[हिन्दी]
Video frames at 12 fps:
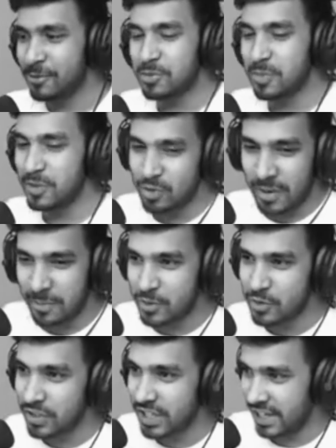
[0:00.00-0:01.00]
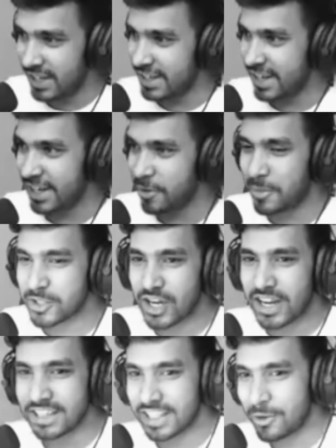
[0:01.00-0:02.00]
उसमें जो एपिसोड क्रिएट करने में मजा
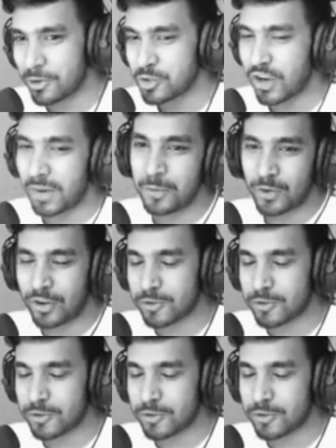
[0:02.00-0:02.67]
आता है और जो आप लोगों